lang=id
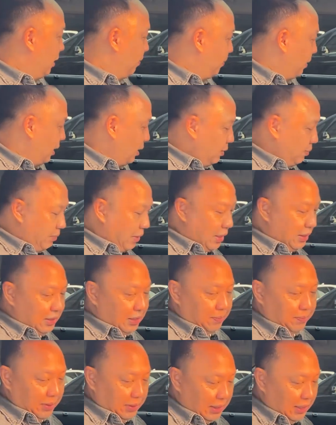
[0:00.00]
yang paling
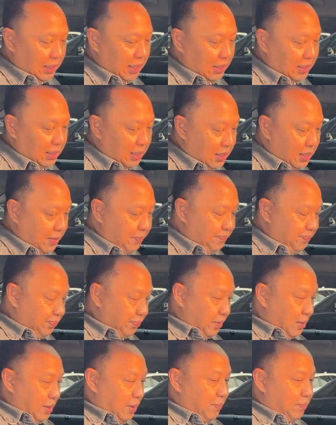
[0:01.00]
terpenting adalah
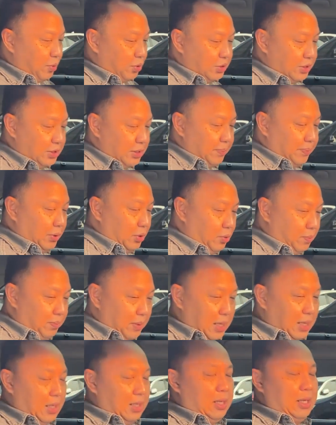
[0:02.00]
posisi
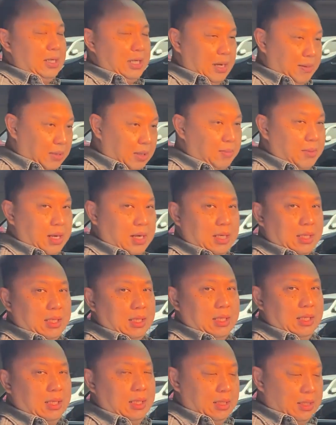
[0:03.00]
penumpang nyaman banget
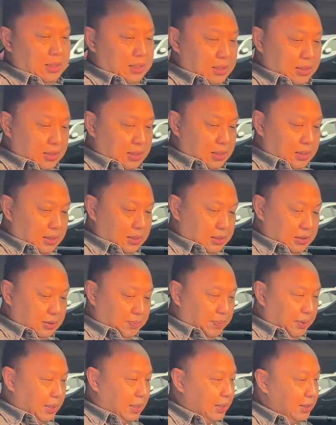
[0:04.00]

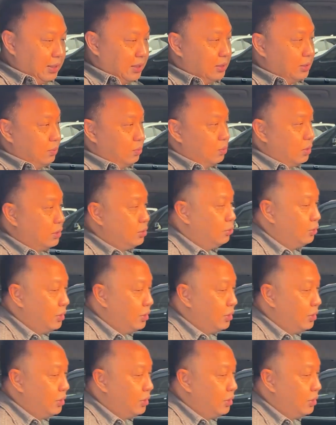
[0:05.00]
speakernya semua